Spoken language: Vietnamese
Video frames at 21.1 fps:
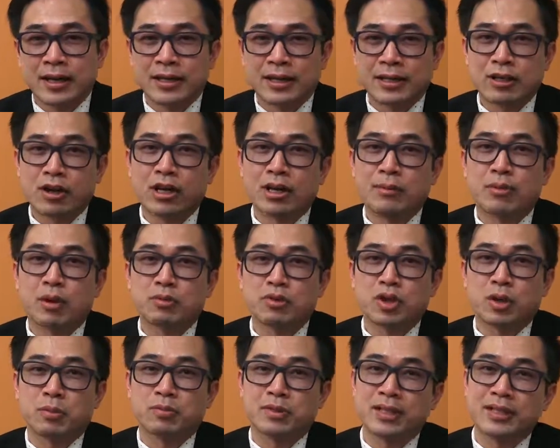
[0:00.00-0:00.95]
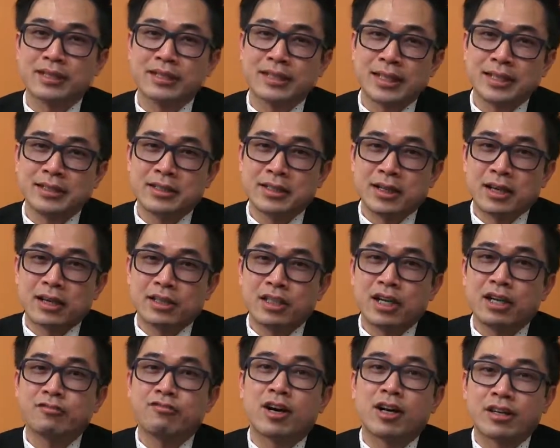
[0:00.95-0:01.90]
đó là một trong những cái
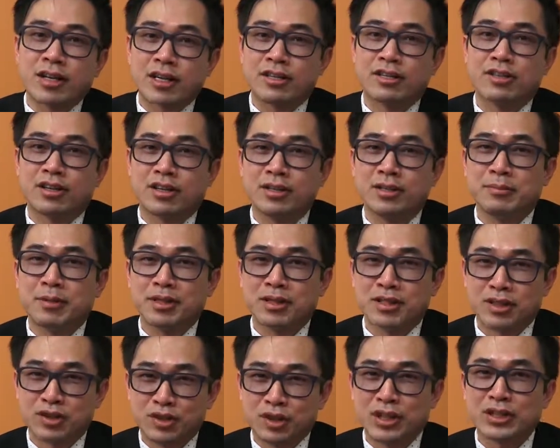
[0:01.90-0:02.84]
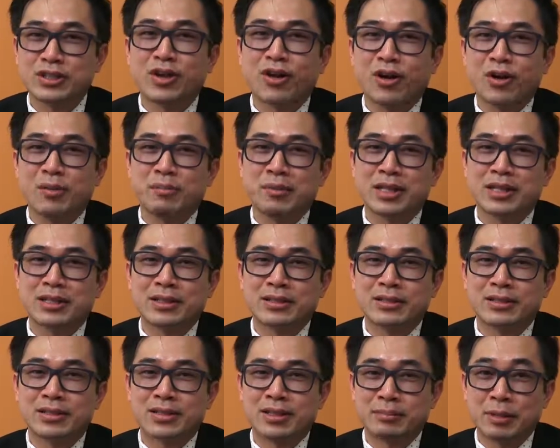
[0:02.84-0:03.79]
nhân vật lịch sử mà được chẩn đoán bệnh
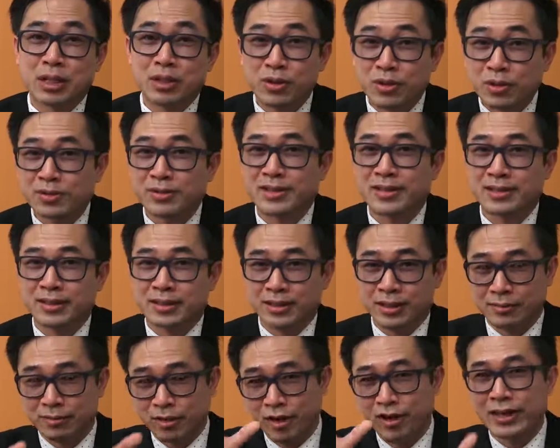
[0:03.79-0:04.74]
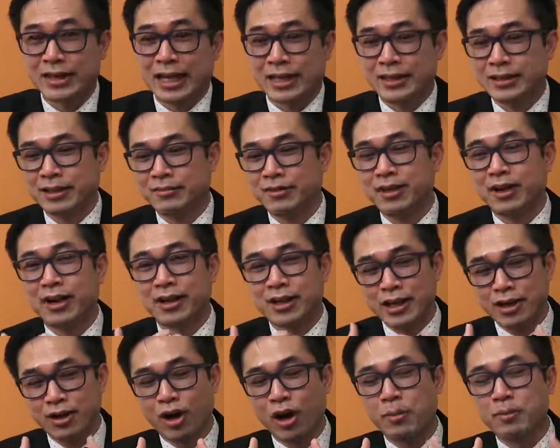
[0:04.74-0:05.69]
bệnh gút dựa vào hình ảnh tại vì ở
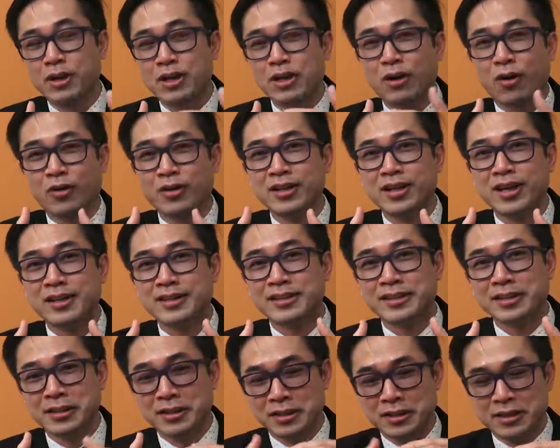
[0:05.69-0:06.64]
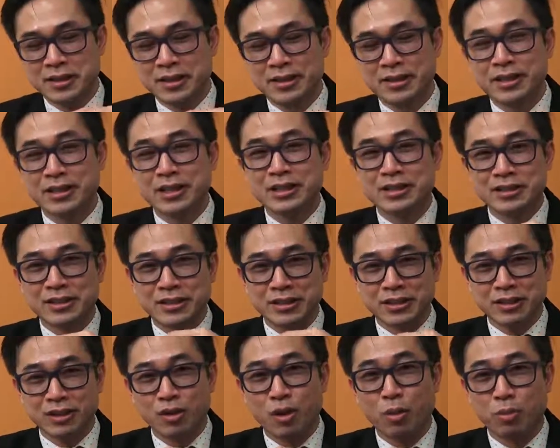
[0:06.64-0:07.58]
cái khớp đó nổi lên những cái
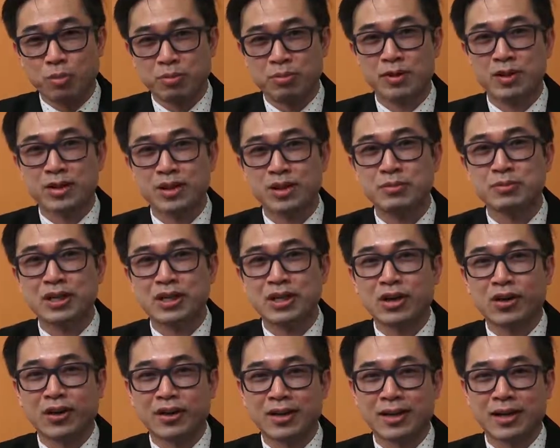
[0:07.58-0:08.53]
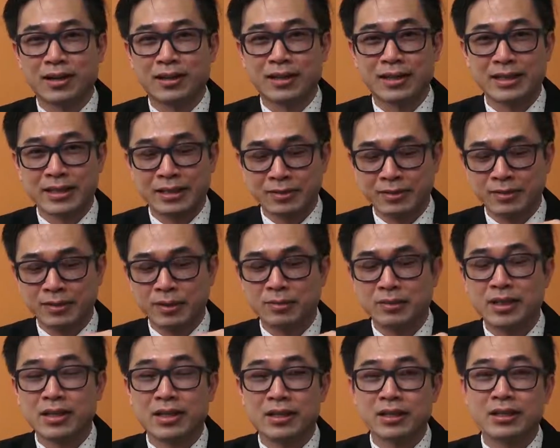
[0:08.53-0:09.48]
cục chúng ta gọi là
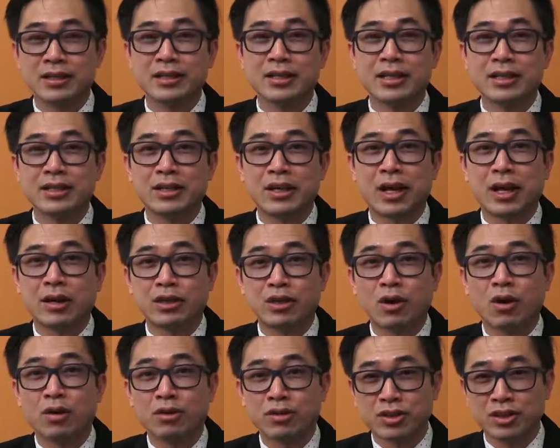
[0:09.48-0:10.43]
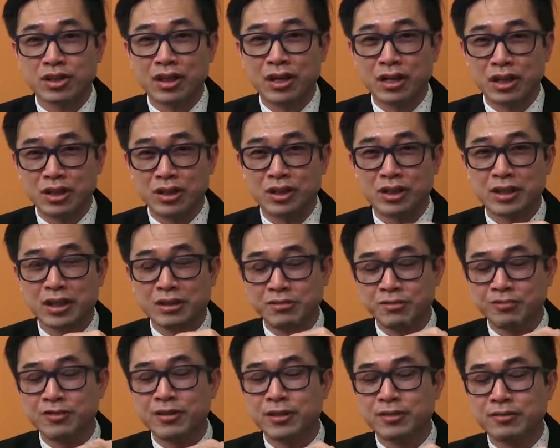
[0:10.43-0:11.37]
giống như là những cái à, nó hay là những cái
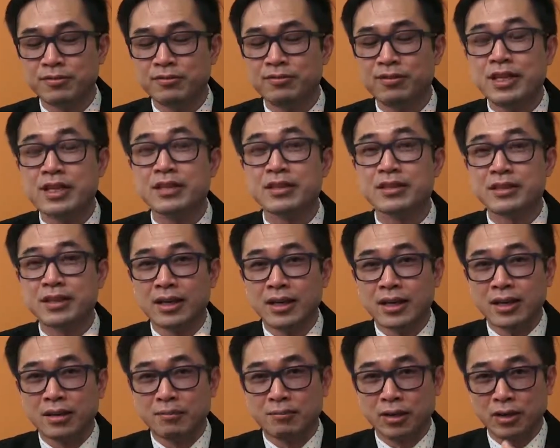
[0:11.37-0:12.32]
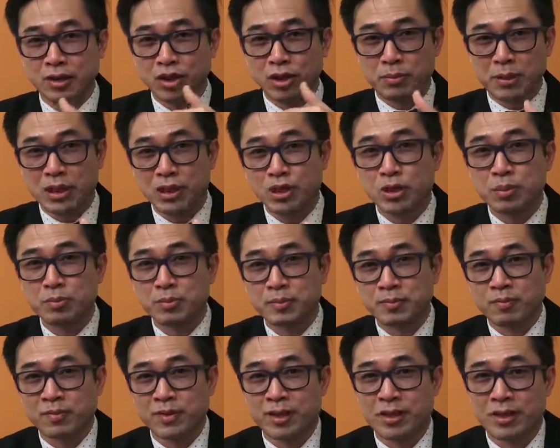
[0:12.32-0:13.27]
viên, viên mà do bệnh gút
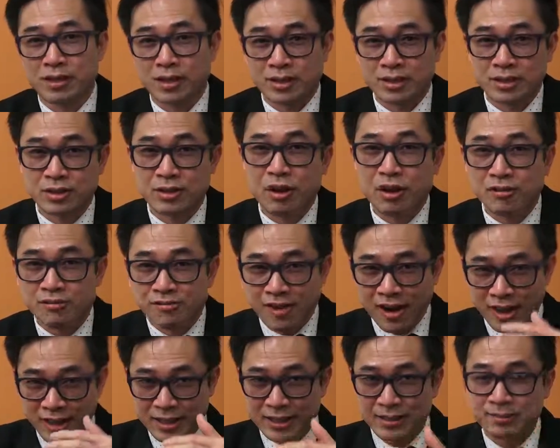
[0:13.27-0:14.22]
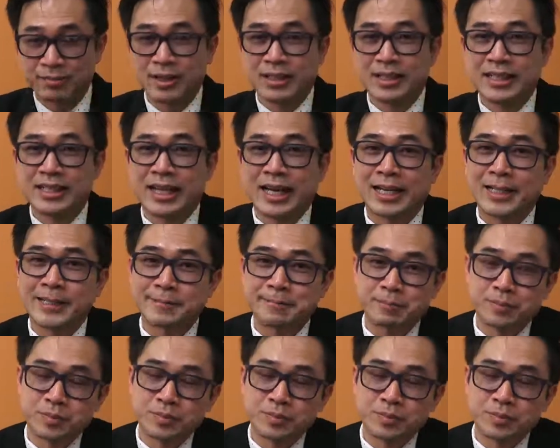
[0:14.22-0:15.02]
gọi là tophi bên tiếng Anh